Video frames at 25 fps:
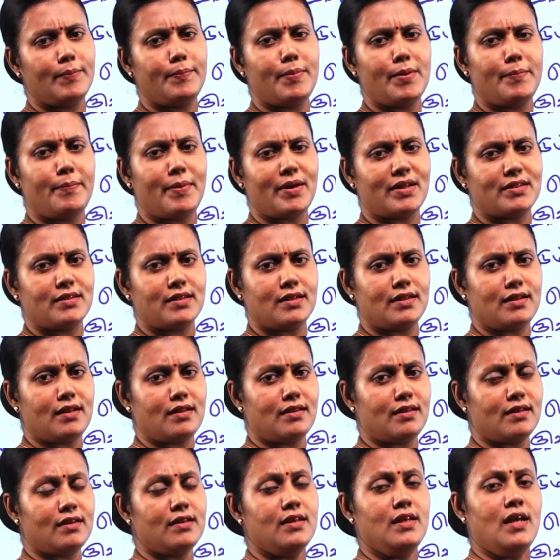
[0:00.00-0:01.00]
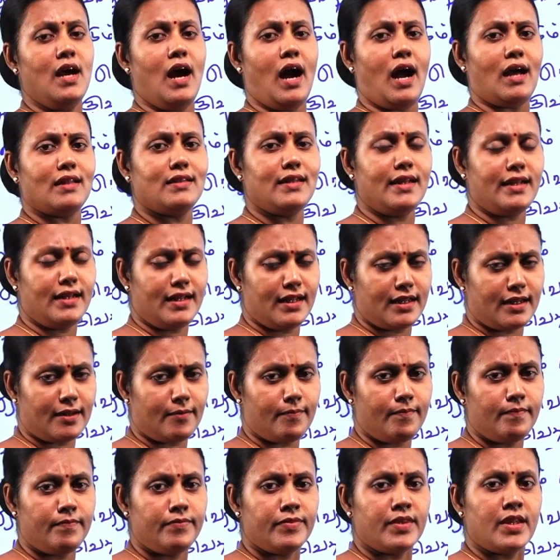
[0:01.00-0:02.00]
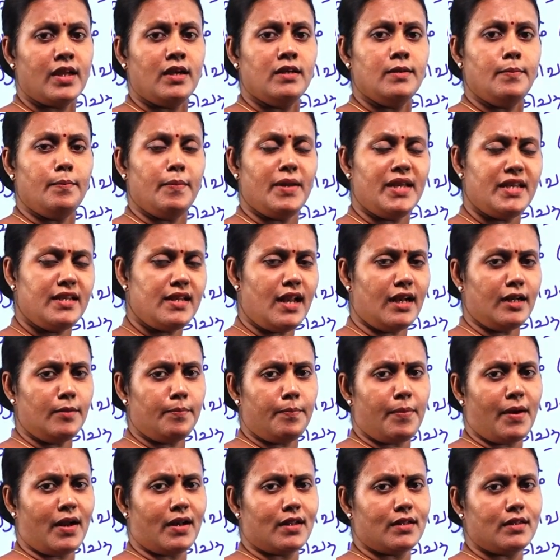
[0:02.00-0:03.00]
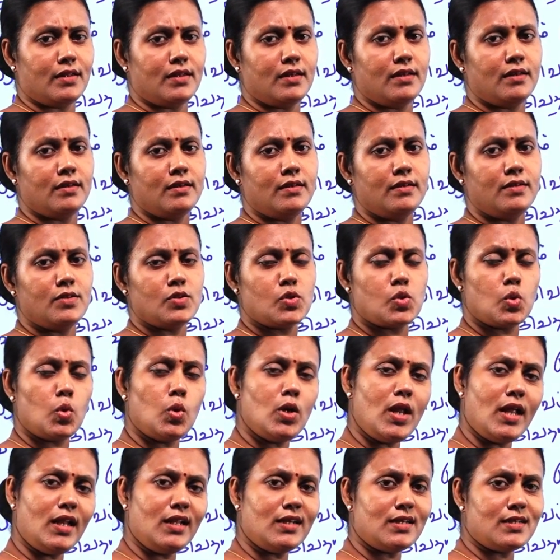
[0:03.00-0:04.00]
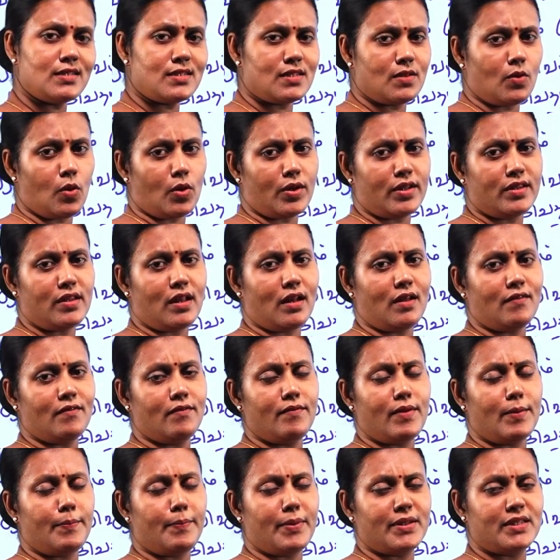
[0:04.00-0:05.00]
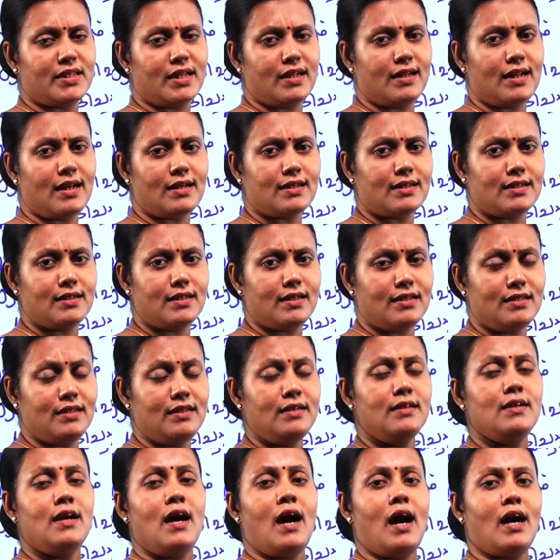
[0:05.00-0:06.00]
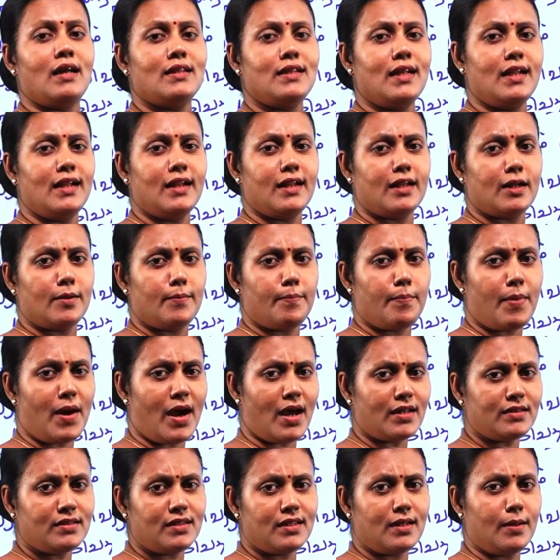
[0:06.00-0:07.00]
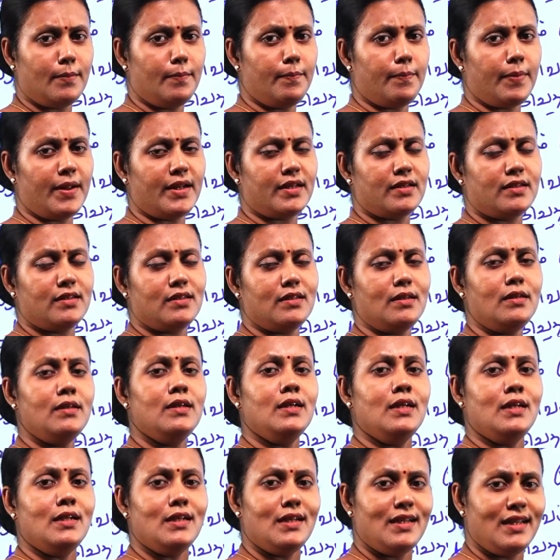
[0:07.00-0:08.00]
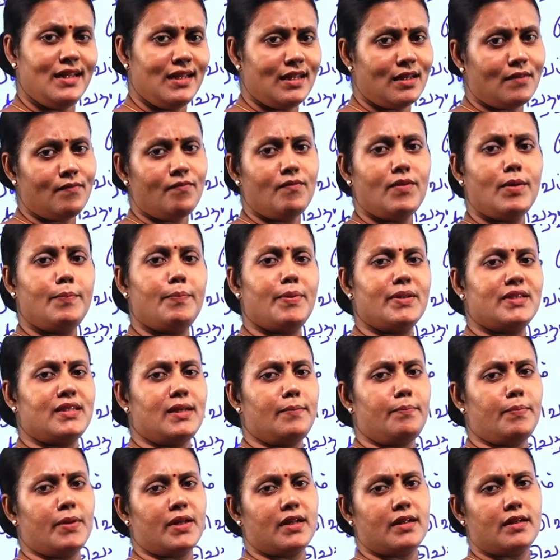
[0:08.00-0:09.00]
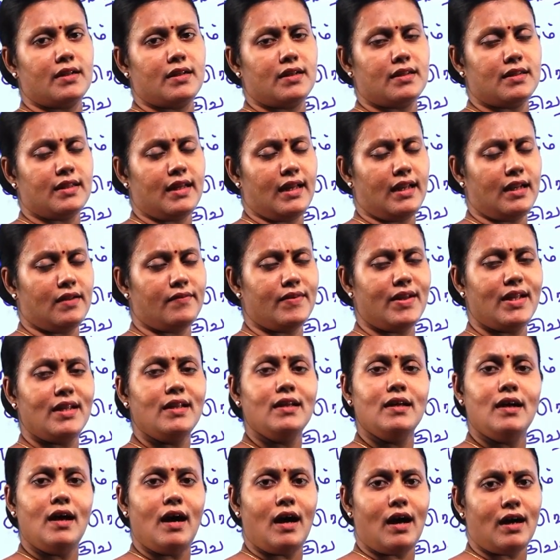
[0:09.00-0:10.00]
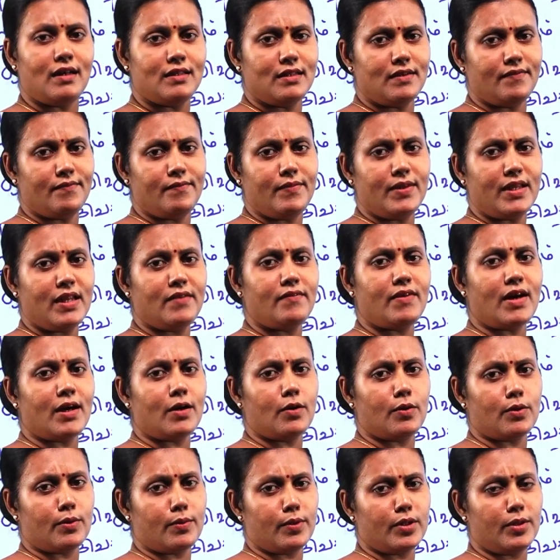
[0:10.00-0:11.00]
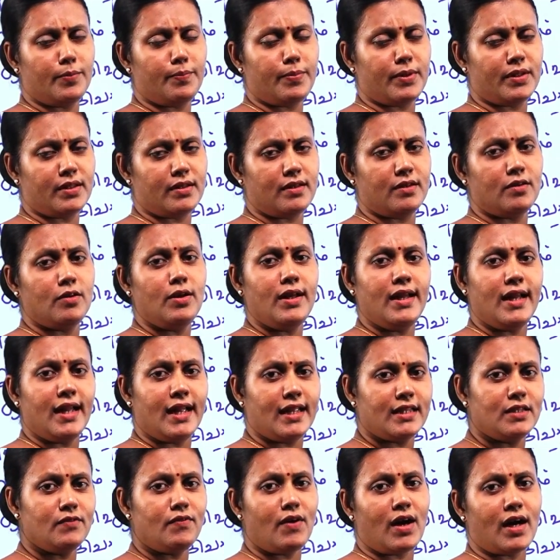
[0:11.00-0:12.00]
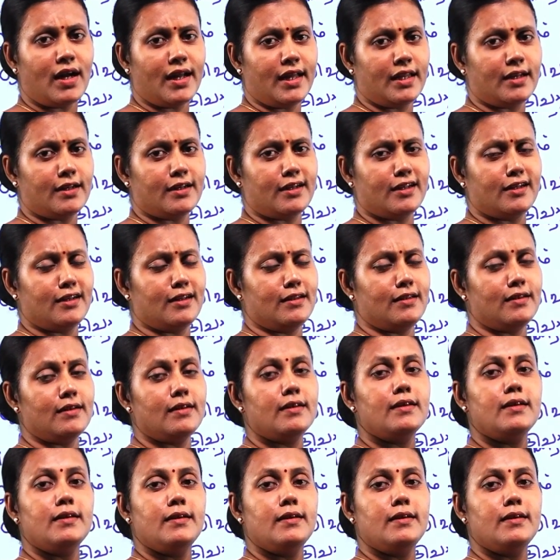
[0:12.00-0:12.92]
வெப்பப்படுத்துகின்றது அதே நேரம் மின்னடுப்பானது சூழலுக்கு சோறுதளவு வெப்பத்தை இழக்கின்றது அதே நேரம் பாத்திரம் பெற்று நீர் வெப்பத்தை பெறுகின்றது எனவே அது விரைவாக கொதிப்பது எதுவாக இருக்கின்றது